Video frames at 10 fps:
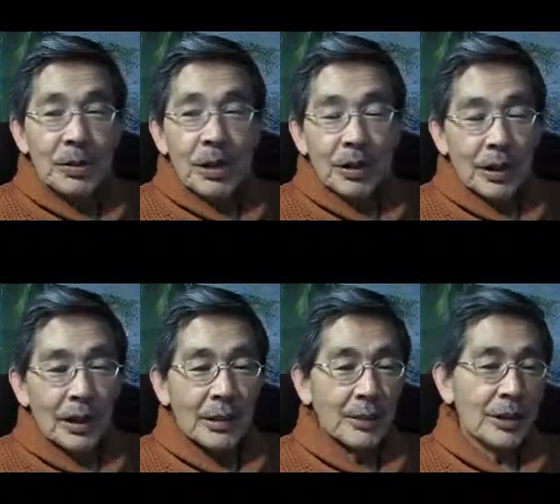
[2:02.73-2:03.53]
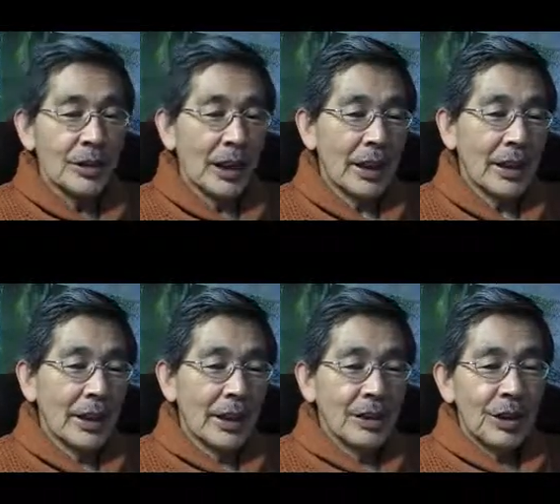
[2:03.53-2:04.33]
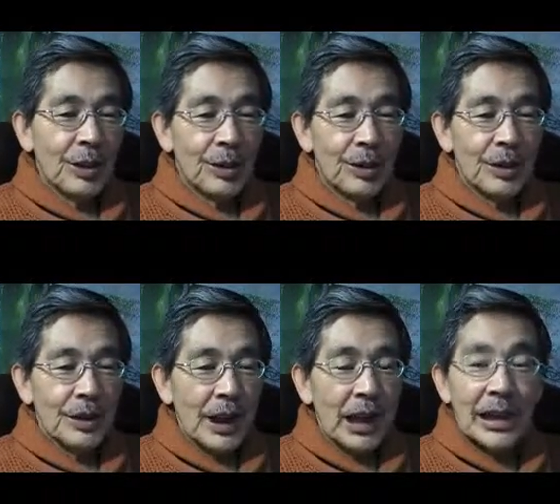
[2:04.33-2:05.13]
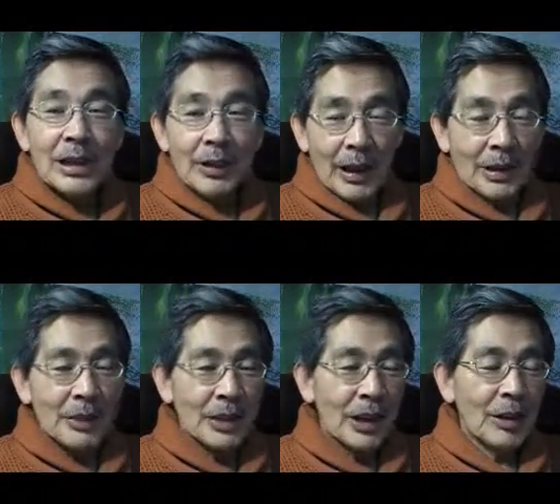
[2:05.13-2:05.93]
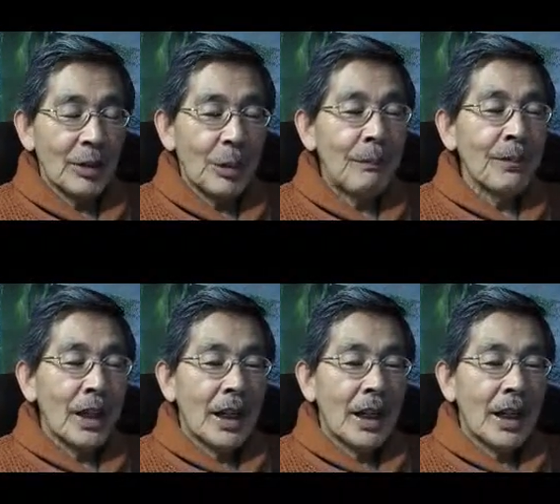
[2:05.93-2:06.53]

身も末っ子だったもんですから、末っ子だからいいってわけじゃありませんけども、